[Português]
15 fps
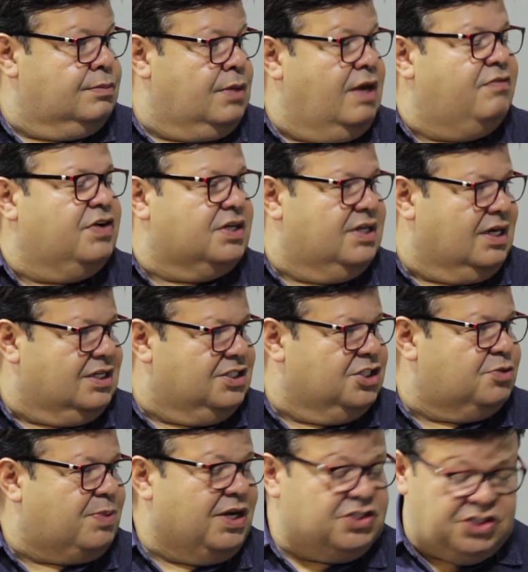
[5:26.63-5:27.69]
É verdade, já
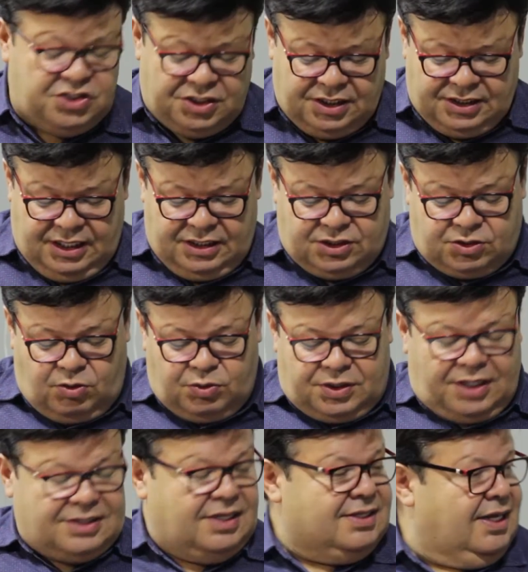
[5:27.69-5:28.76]
isso que a gente
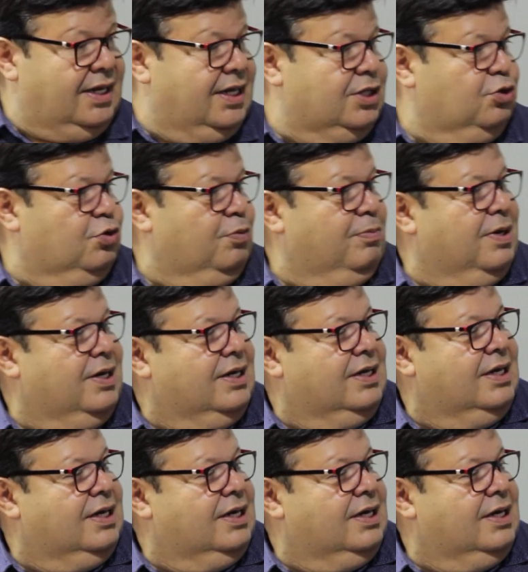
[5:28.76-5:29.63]
escuta tanta é, lenda urbana. Já tirei